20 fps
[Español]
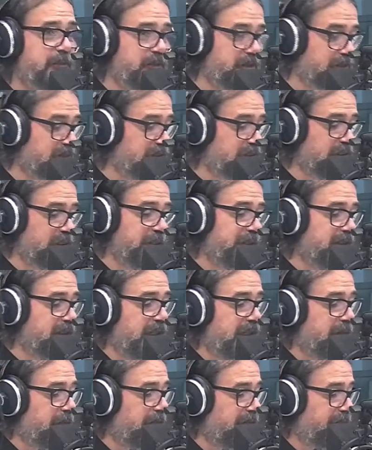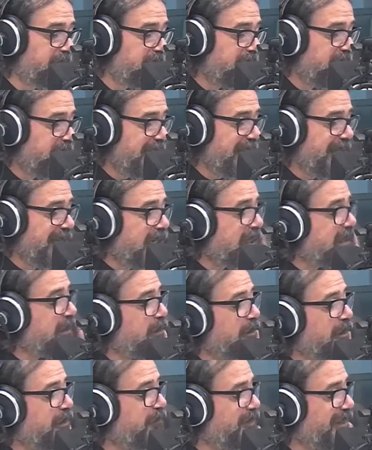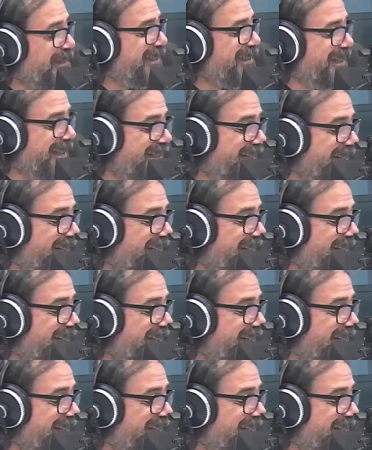es 100% de Vistalba. Ah. El Cabernet Franc de